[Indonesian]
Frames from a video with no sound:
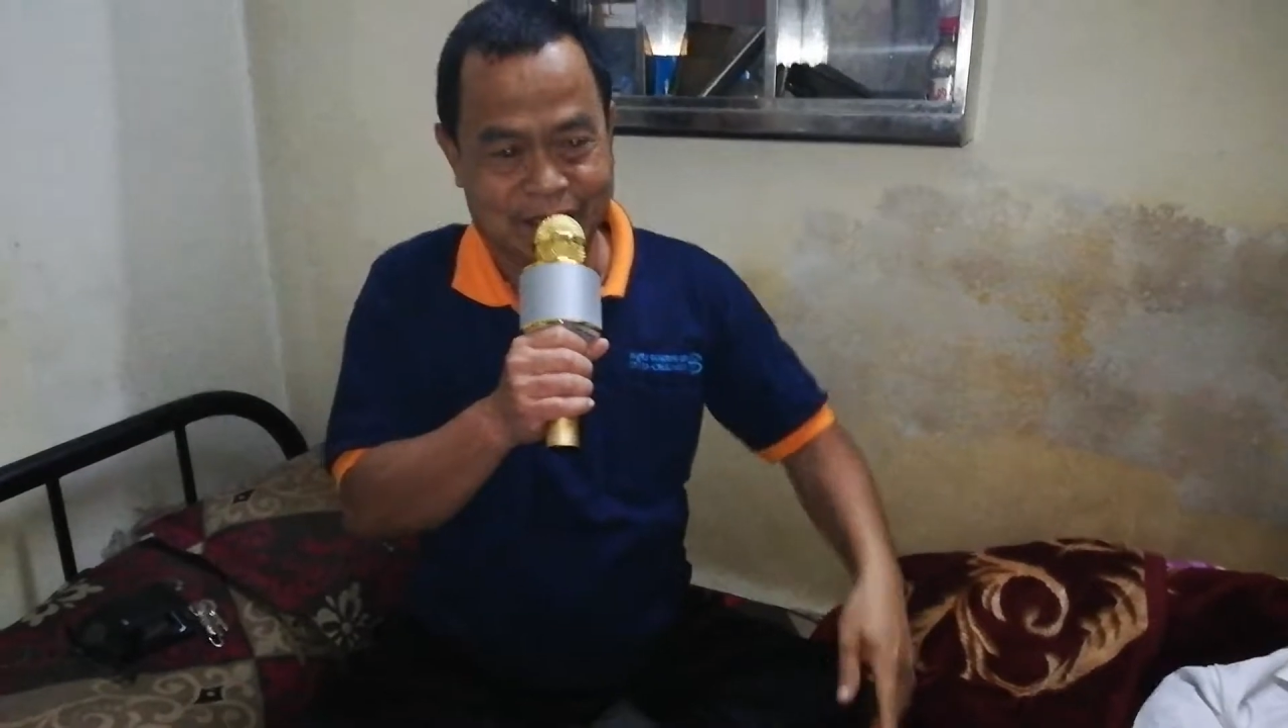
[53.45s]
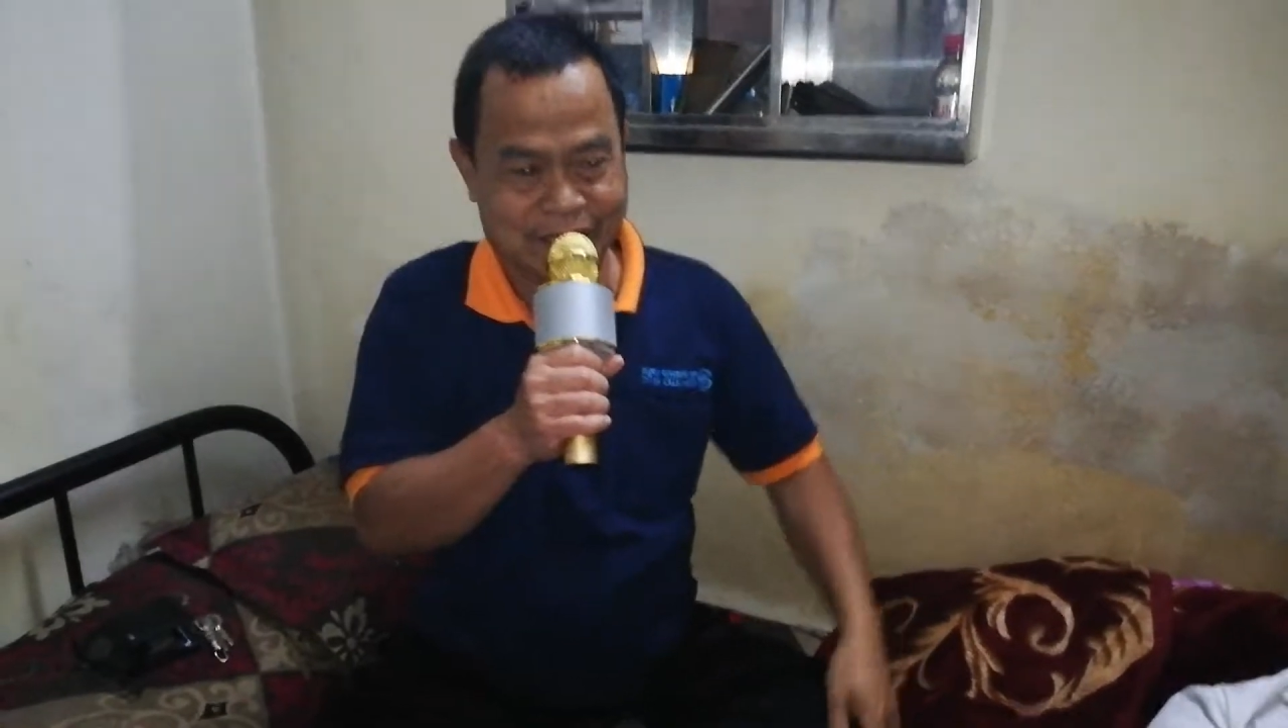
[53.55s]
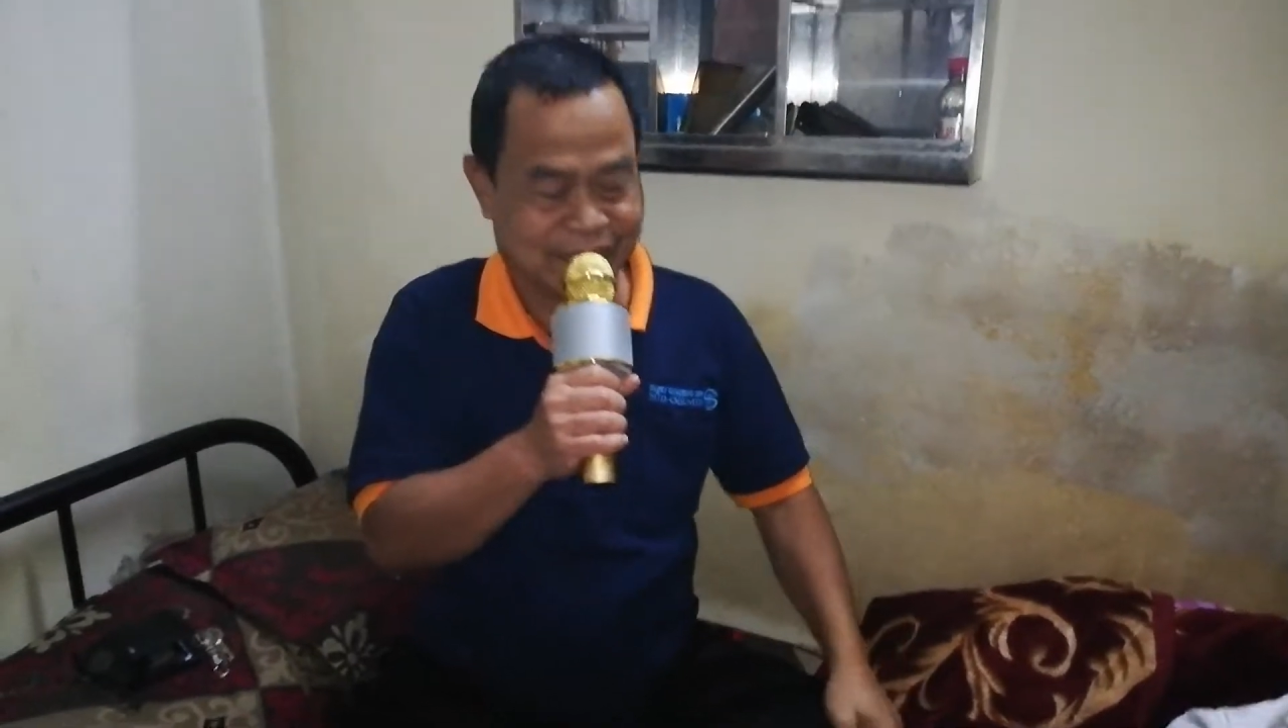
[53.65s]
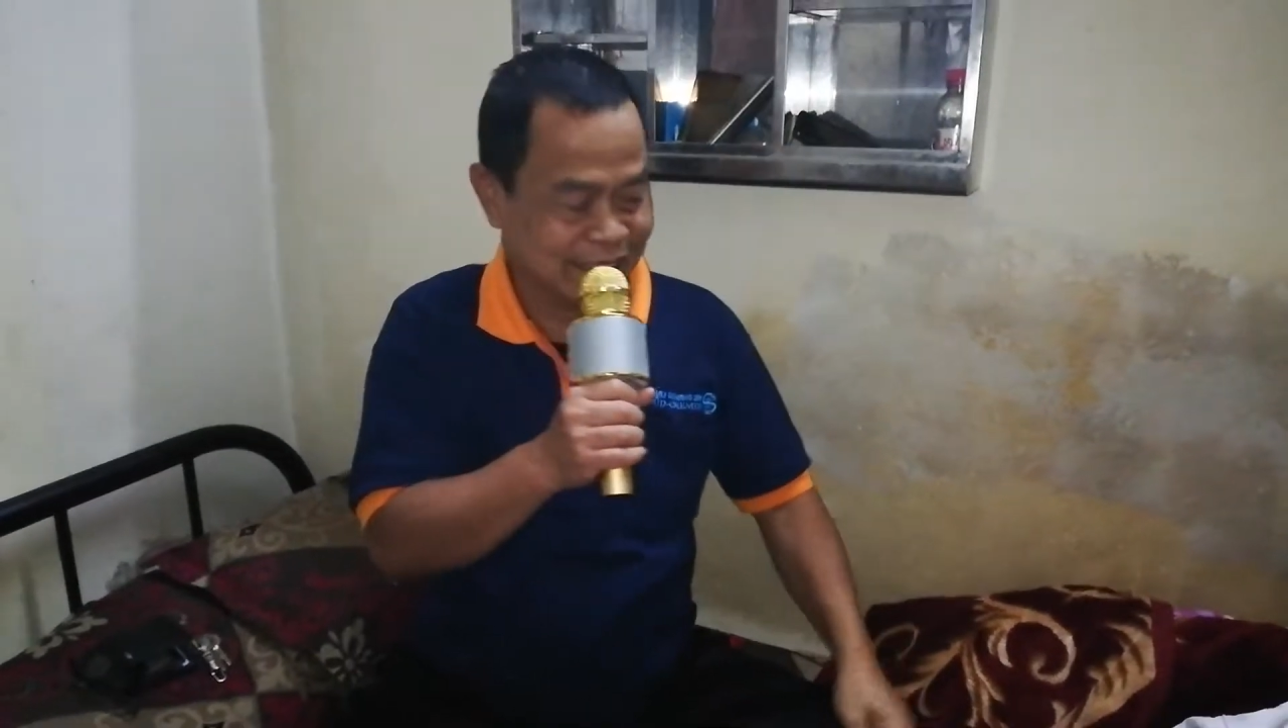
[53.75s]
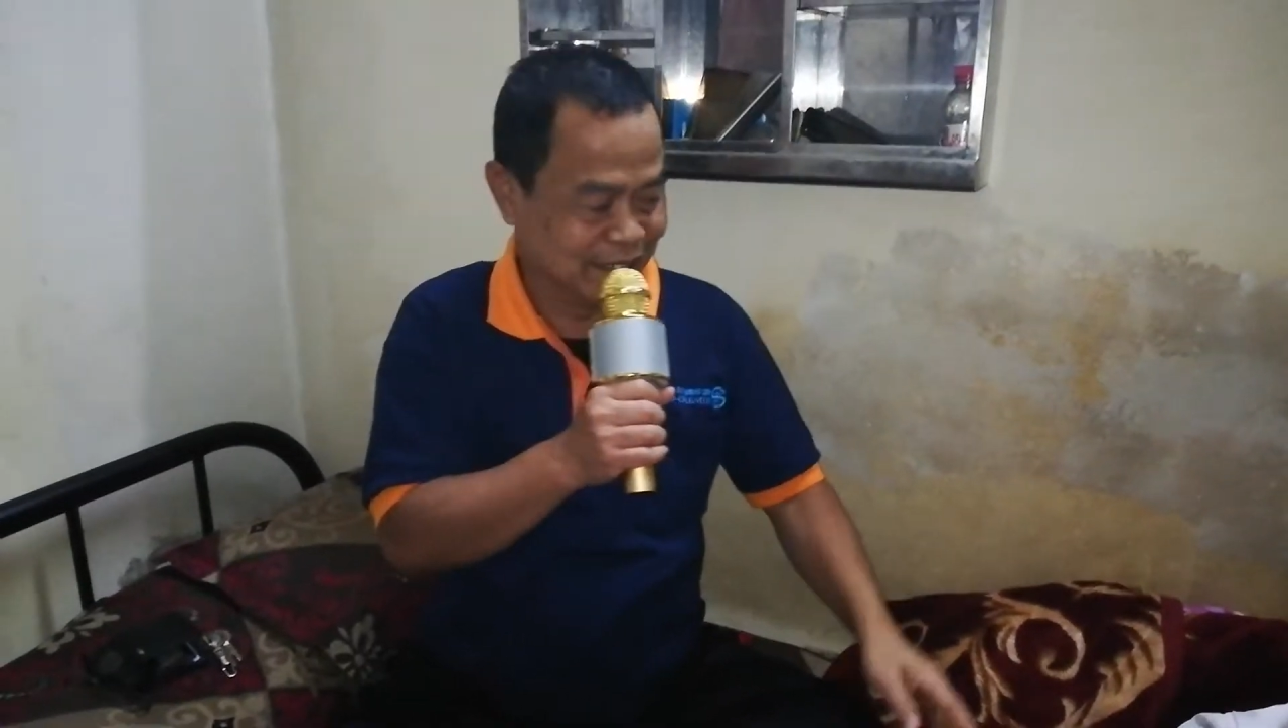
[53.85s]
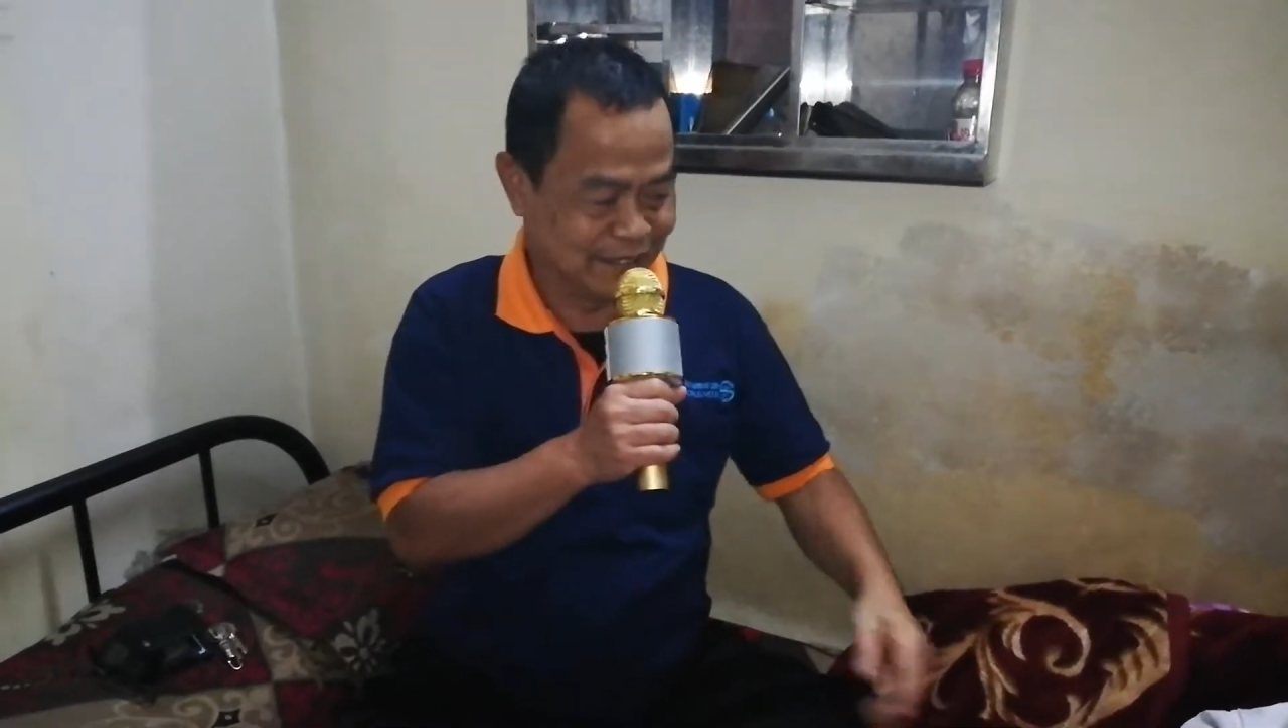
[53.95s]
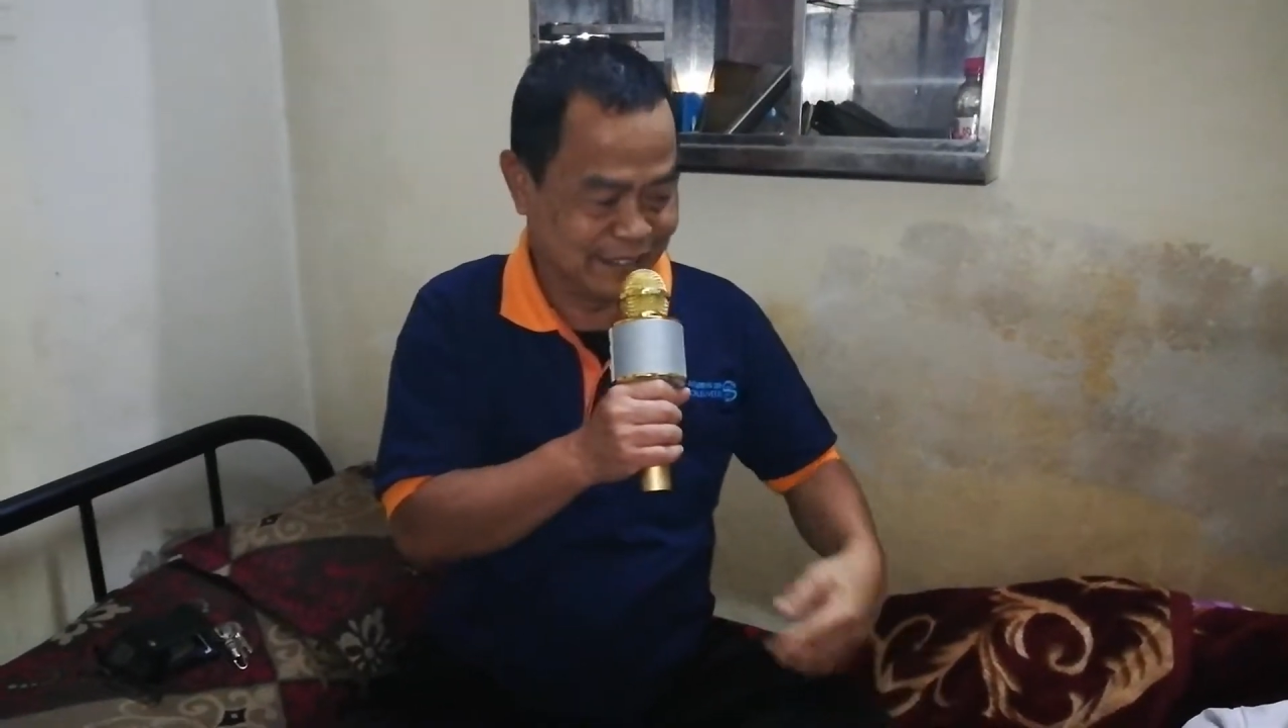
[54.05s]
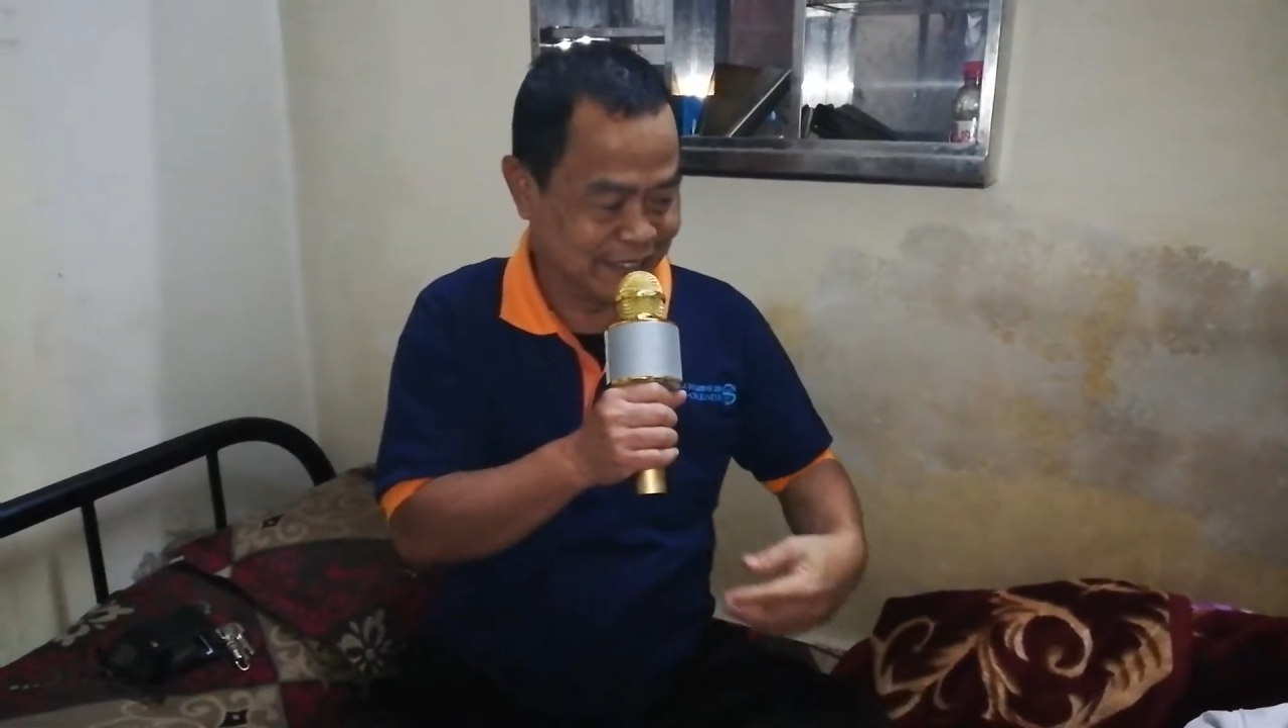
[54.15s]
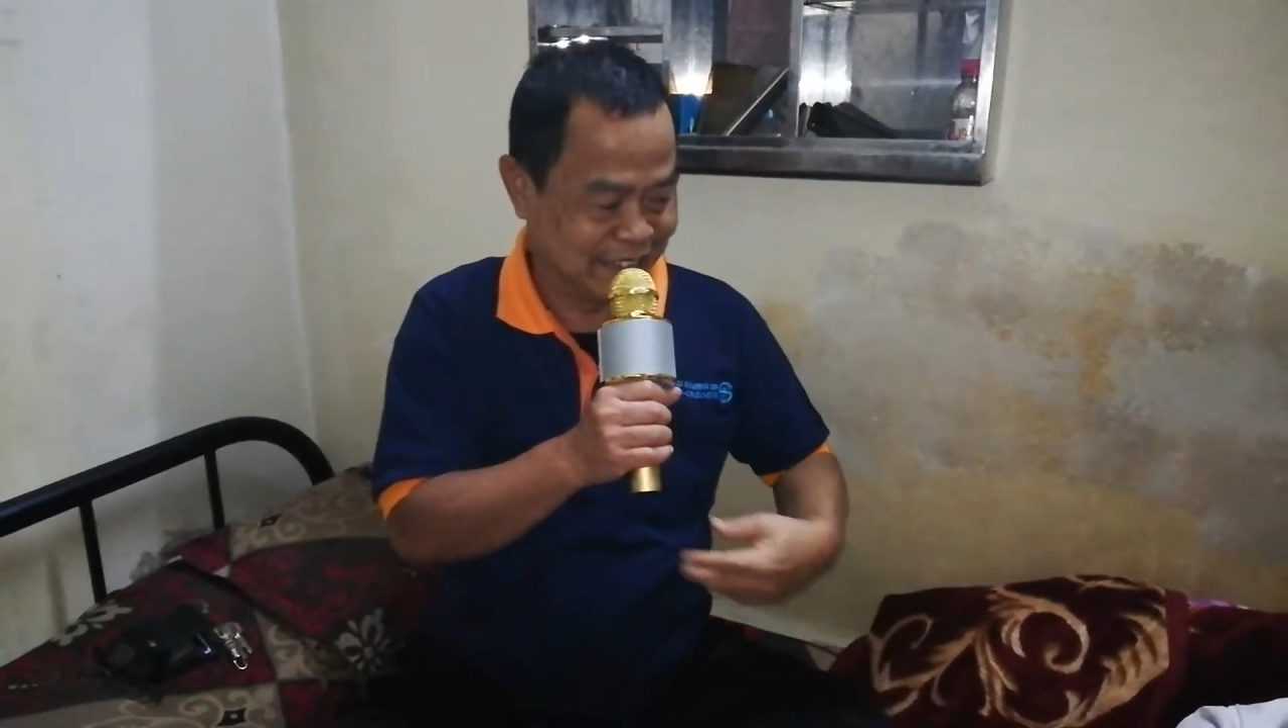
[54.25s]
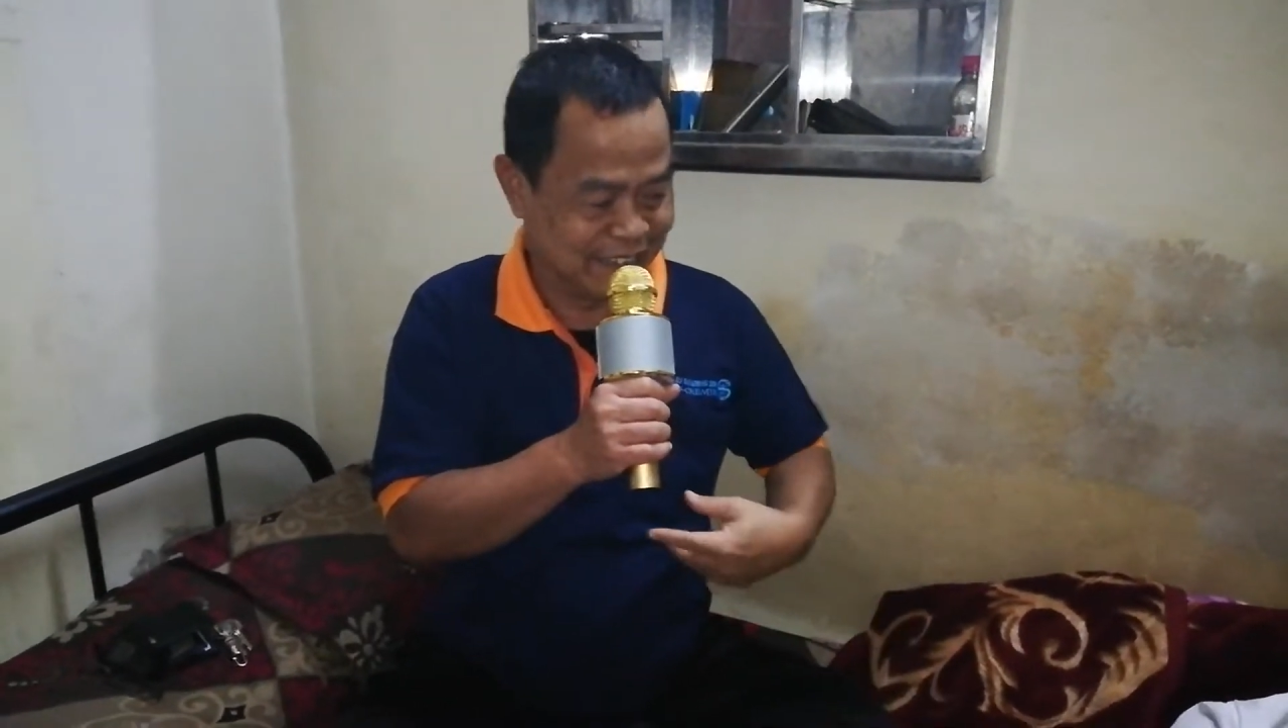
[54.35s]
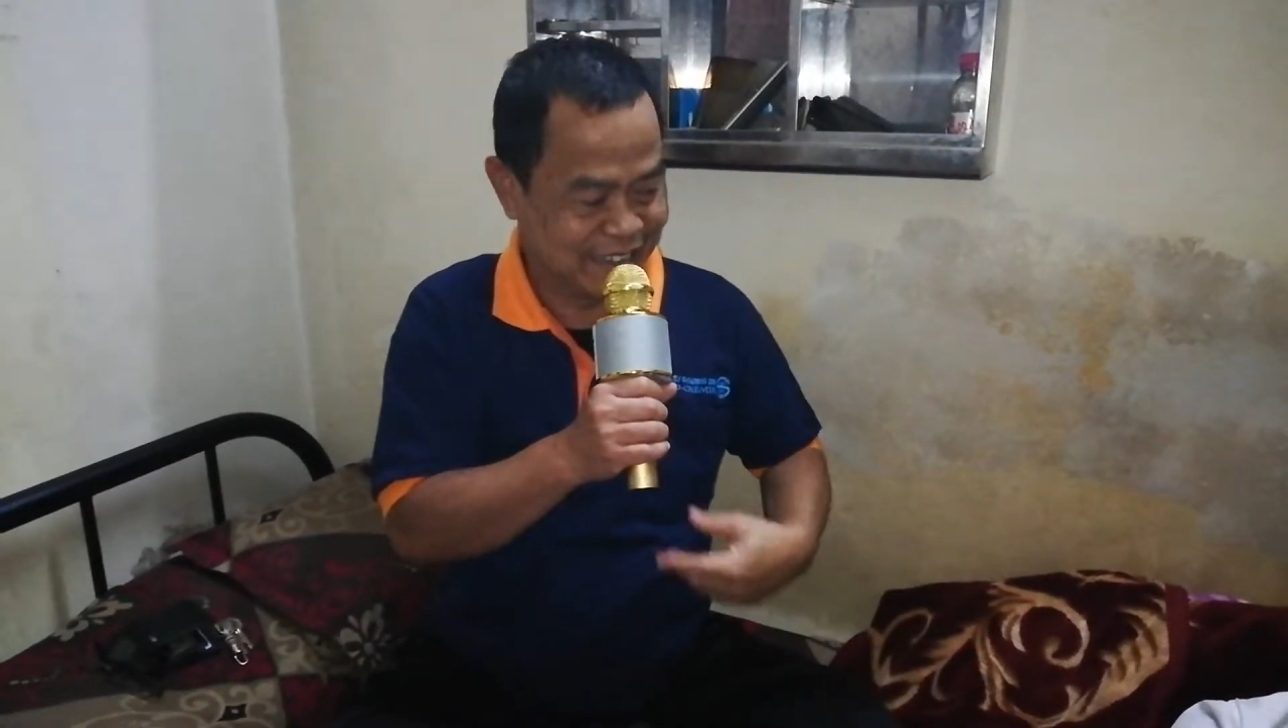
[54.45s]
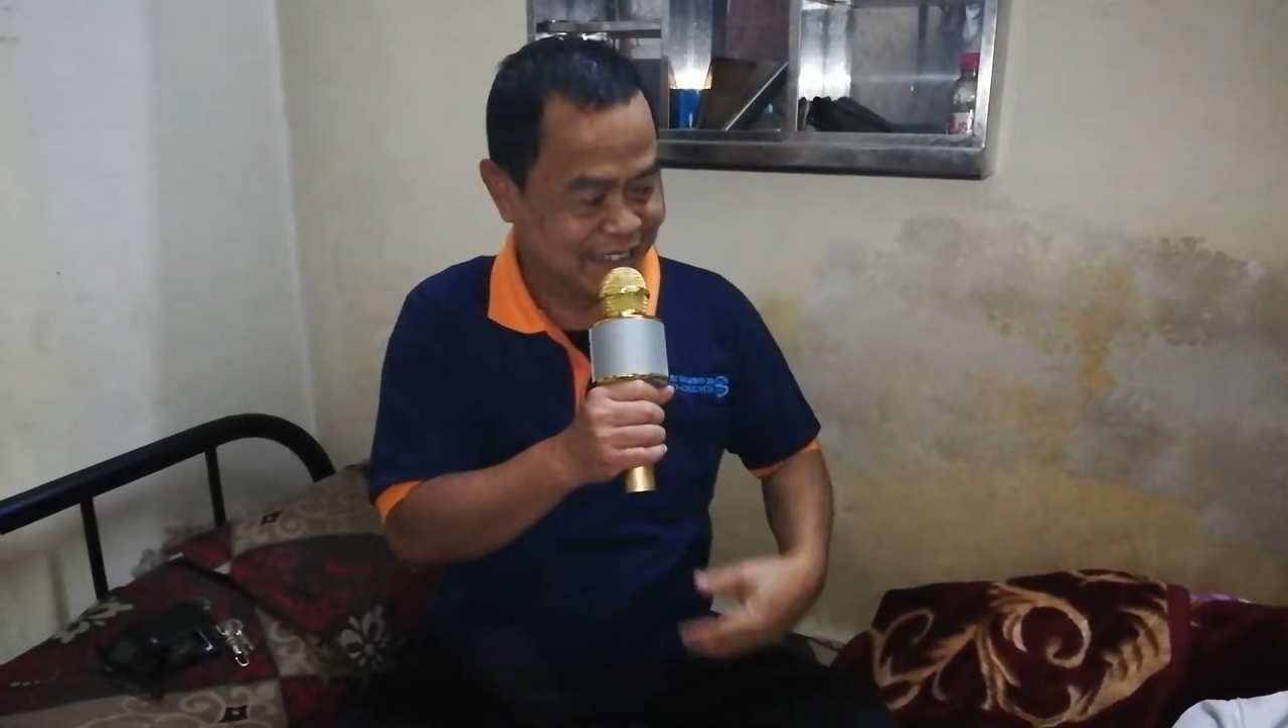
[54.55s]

dan saya